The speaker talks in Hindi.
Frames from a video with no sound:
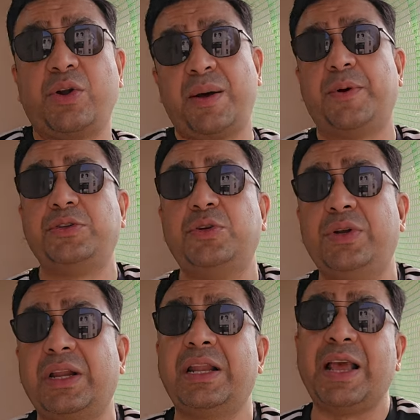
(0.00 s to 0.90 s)
होना बहुत जरूरी
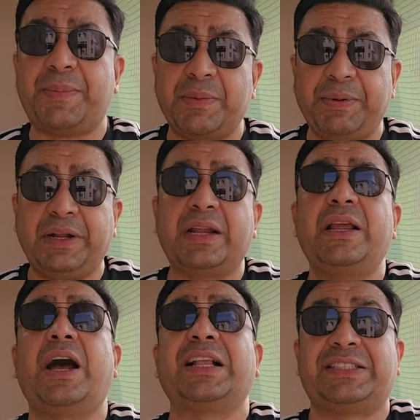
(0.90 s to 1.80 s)
है यदि आप रिपीटर
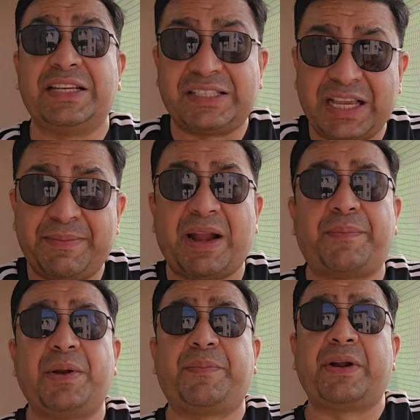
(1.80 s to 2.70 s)
हैं अच्छे से एक बार
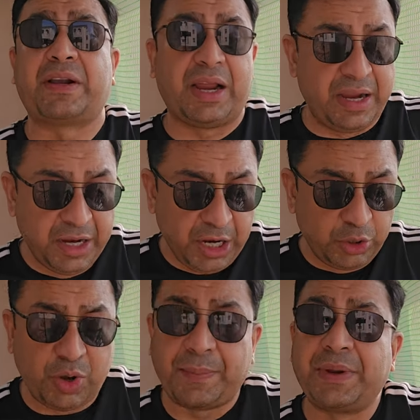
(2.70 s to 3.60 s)
आपने पढ़ रखा है
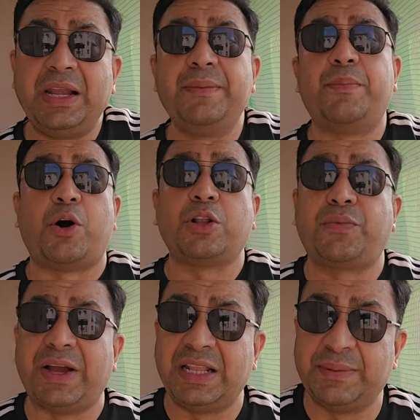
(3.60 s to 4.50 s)
तो आपके लिए बहुत बहुत
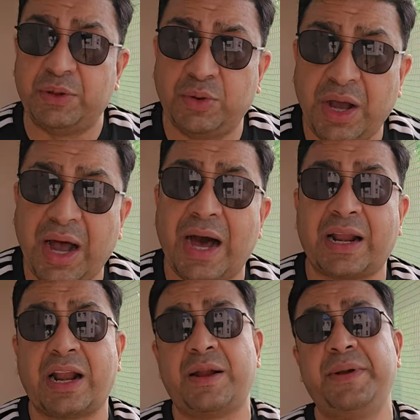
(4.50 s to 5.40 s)
फायदेमंद होगा आर
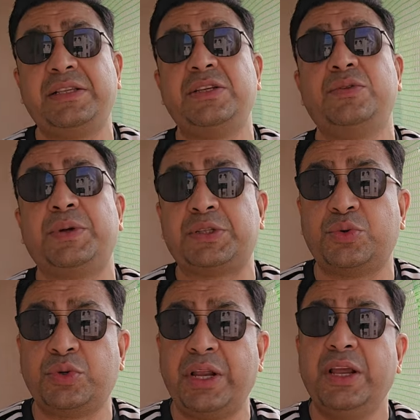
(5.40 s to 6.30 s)
आर बैच जिन बच्चों
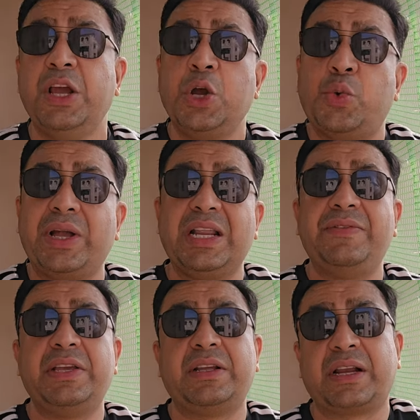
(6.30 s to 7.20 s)
ने क्विक
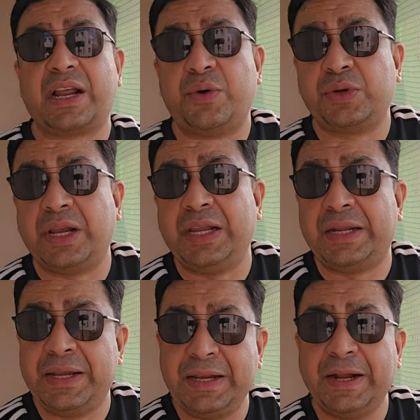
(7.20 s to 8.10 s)
रिविजन करना है उनके लिए
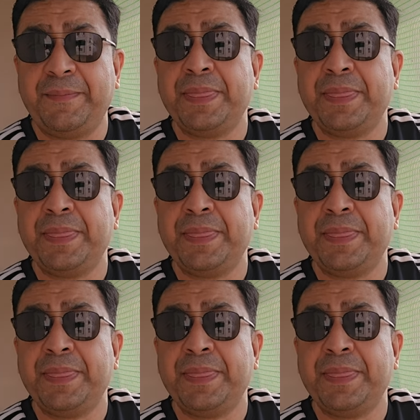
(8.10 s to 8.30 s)
ठीक है ना